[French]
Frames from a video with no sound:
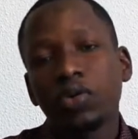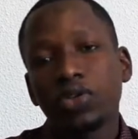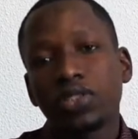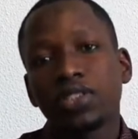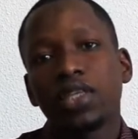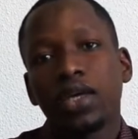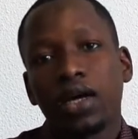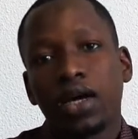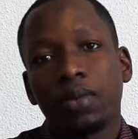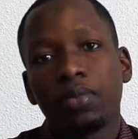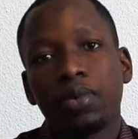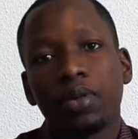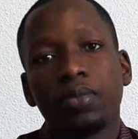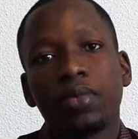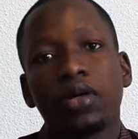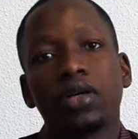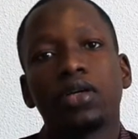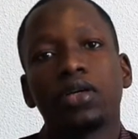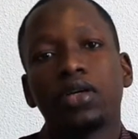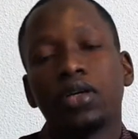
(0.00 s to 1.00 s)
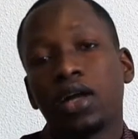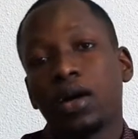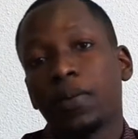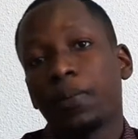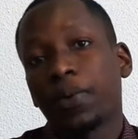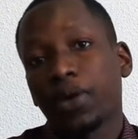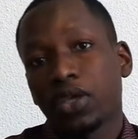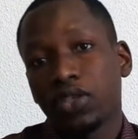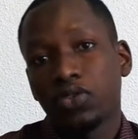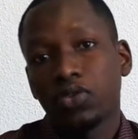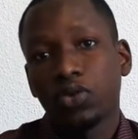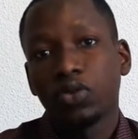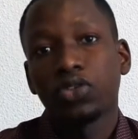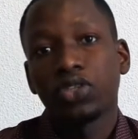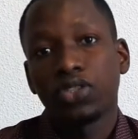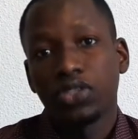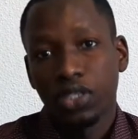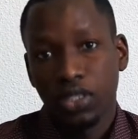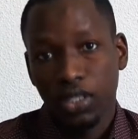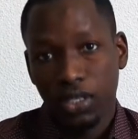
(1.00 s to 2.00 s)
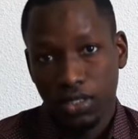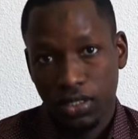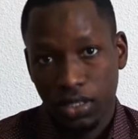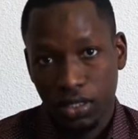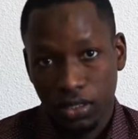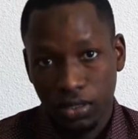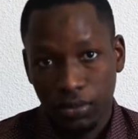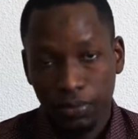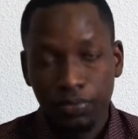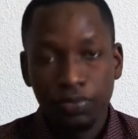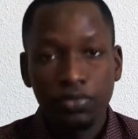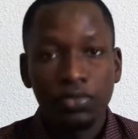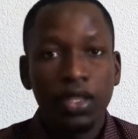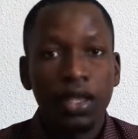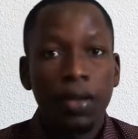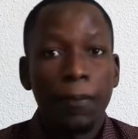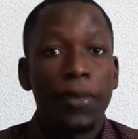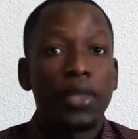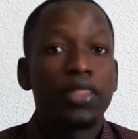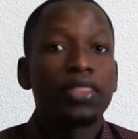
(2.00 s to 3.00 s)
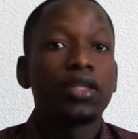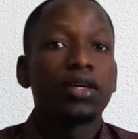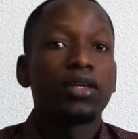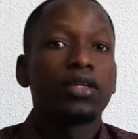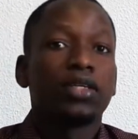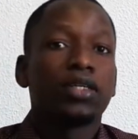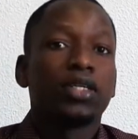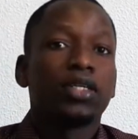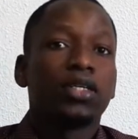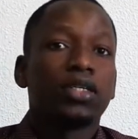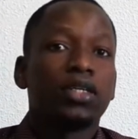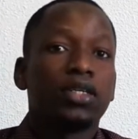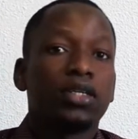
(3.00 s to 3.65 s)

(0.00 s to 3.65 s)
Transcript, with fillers: considérablement la pression de cet insecte. Maintenant,